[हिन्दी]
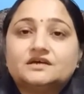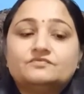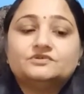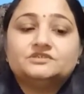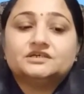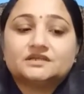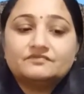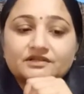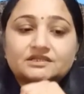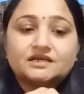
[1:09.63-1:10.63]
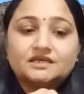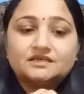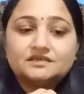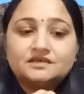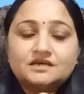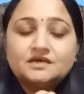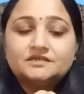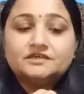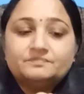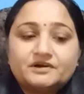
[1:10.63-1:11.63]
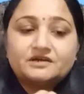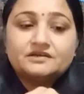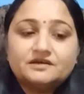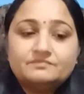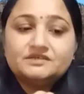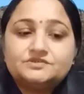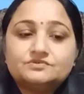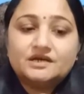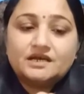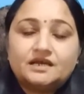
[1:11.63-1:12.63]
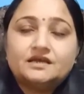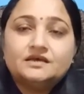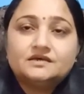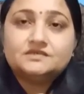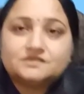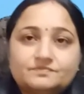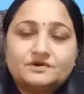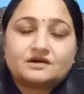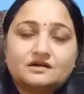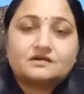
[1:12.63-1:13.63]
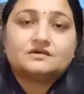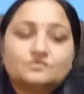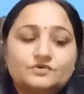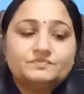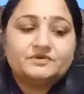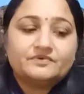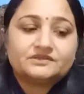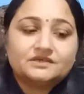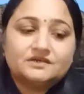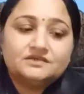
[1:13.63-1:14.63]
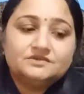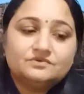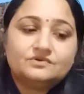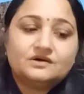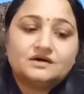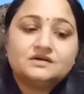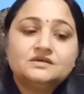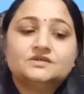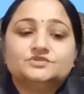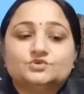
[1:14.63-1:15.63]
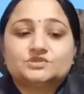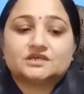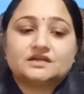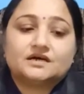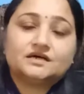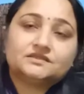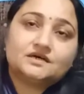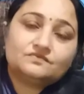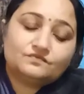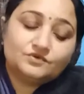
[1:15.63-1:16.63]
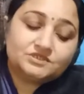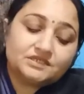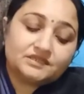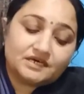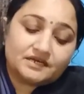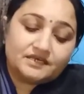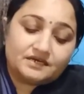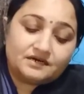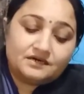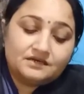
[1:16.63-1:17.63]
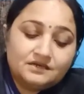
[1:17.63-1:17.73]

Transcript: है वो यथावत रहेगी ये प्रक्रिया में जो है किसी प्रकार का कोई परिवर्तन नहीं होगा जो चल रहा था वो चलता रहेगा